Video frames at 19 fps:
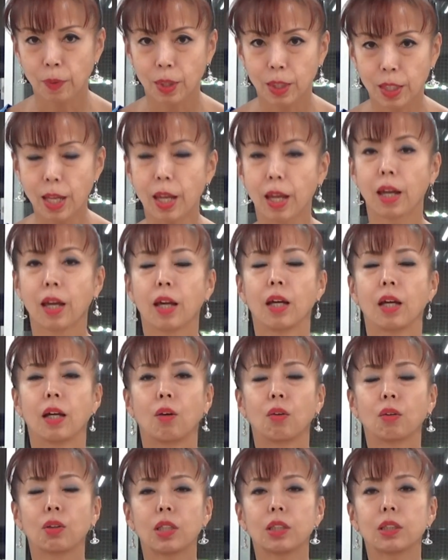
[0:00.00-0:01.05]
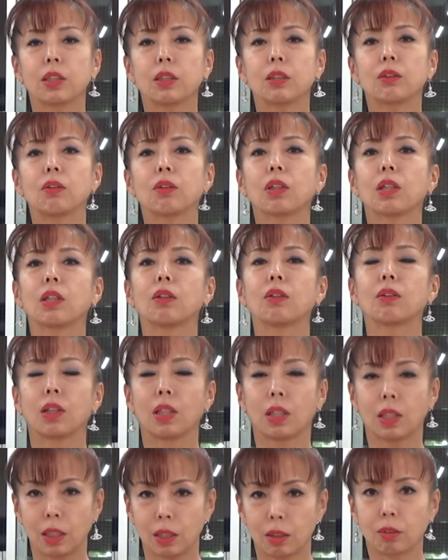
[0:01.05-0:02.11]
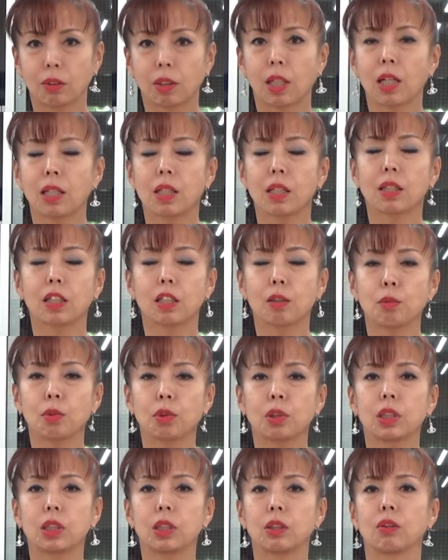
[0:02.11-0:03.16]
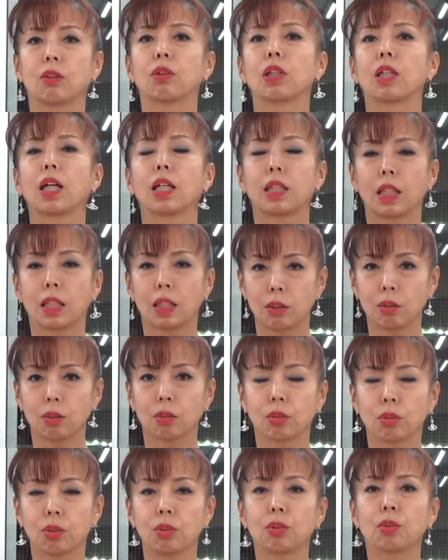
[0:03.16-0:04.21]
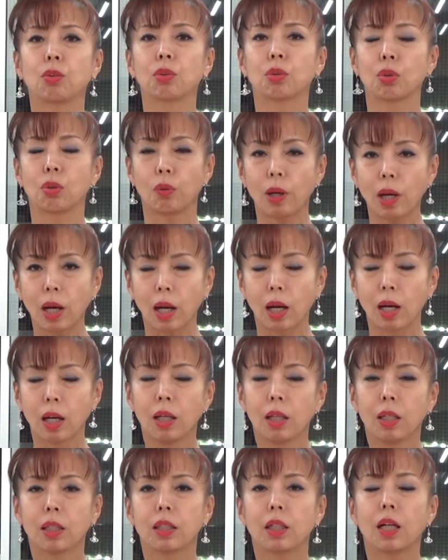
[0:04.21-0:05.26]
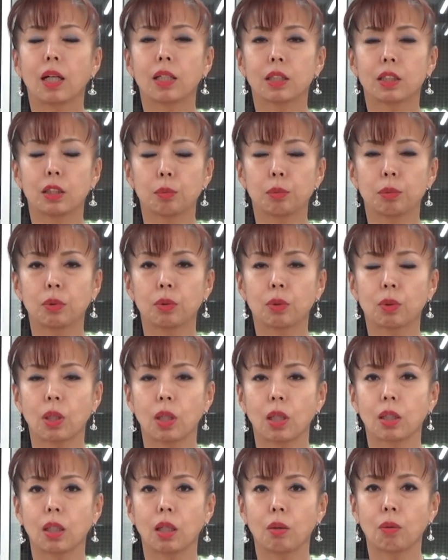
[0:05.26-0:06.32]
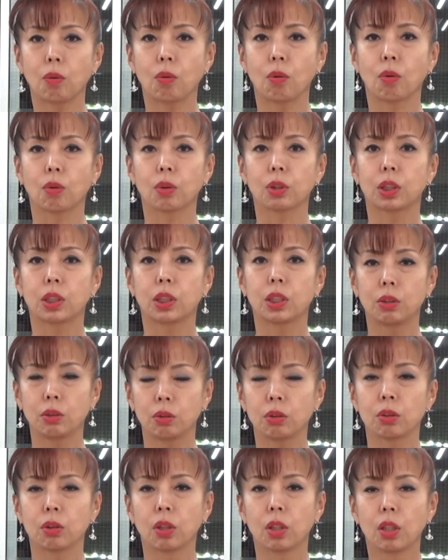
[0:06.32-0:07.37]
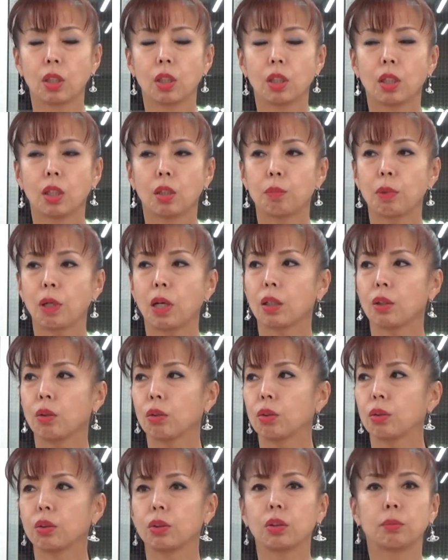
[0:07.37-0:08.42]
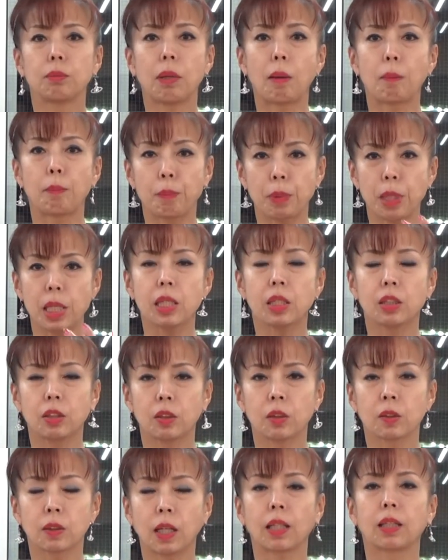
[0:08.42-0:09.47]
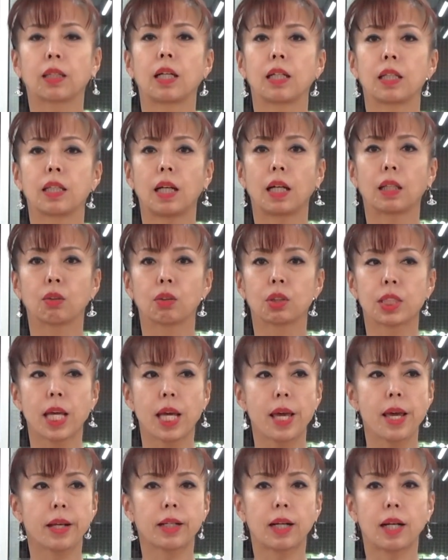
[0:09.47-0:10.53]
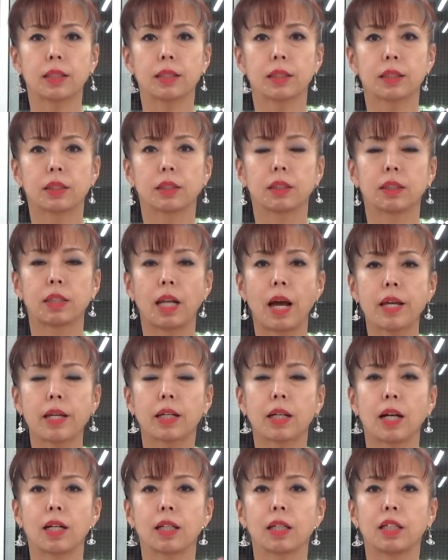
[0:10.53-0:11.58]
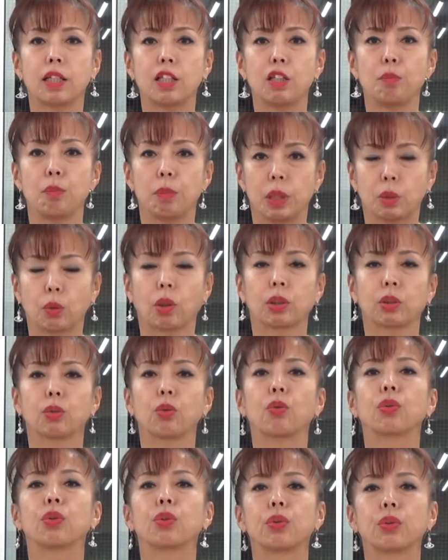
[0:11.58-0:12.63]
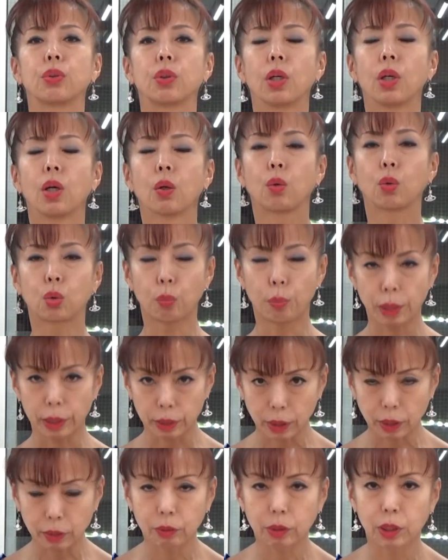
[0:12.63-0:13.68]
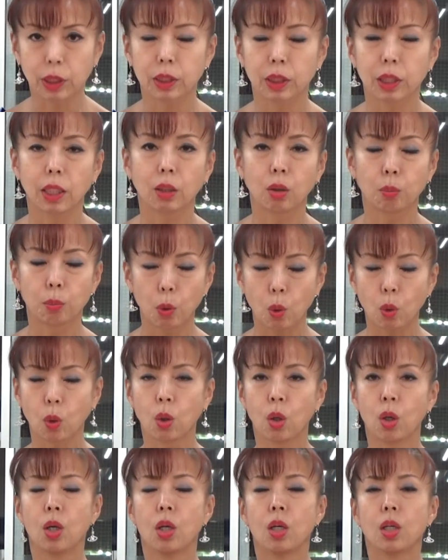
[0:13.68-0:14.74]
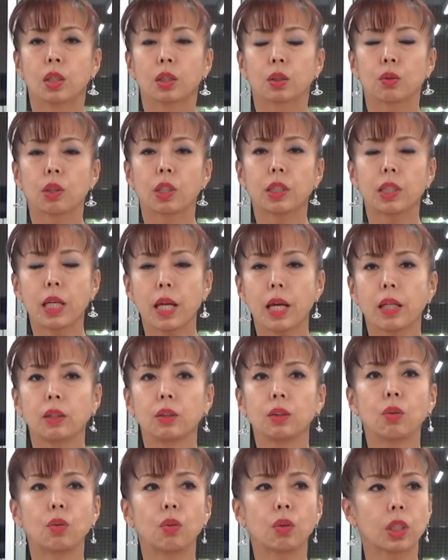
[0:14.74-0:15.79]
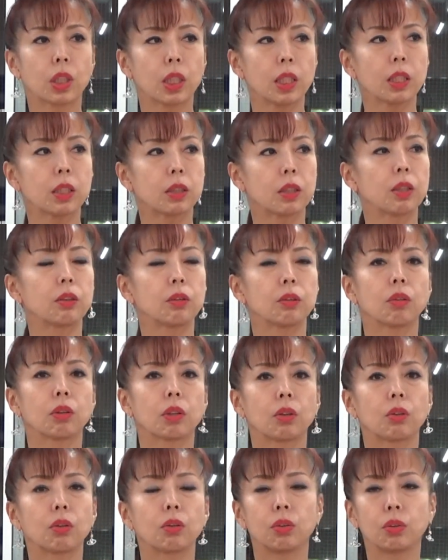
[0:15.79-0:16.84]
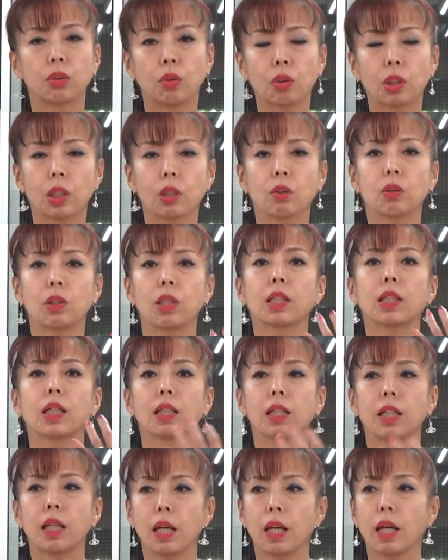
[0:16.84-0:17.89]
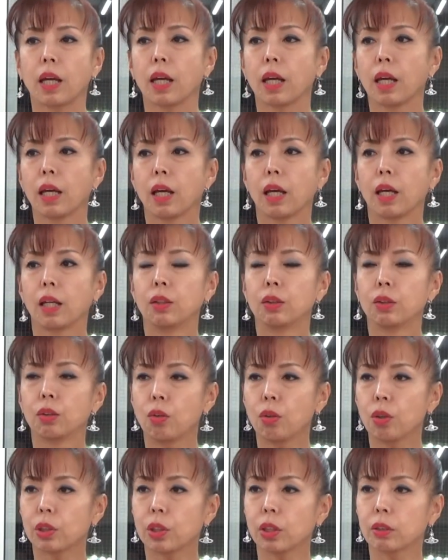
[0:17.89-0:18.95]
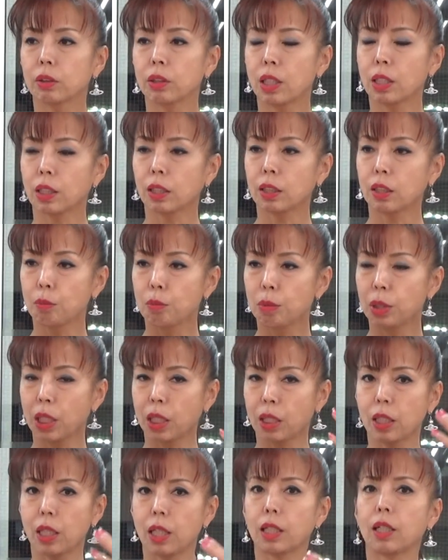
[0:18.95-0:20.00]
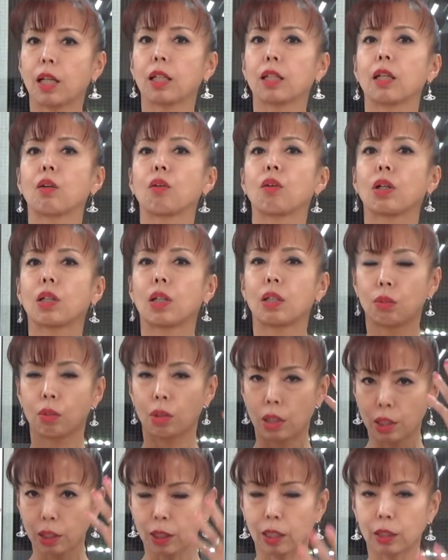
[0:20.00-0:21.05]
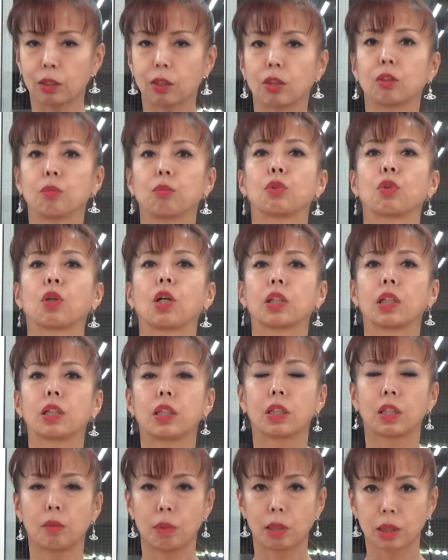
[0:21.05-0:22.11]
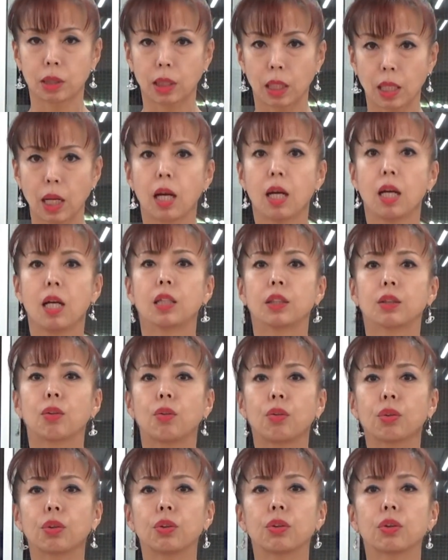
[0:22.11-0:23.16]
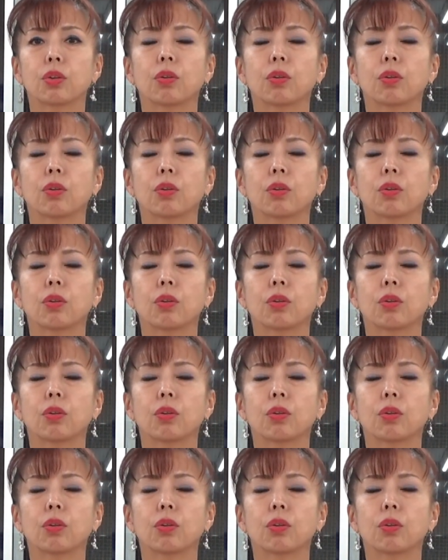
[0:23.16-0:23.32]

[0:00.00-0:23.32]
で同じ動きをできる体が気持ちいい動きができるということはやはり自分の体を知るまあ、よく言うマッピングだったりあと静観する内観吟味とかそういう言葉になるんですけれどもそれで動きっていうのは結局動きの中で動いてる中で見えない体の中の何かっていうものが出てきますからそういう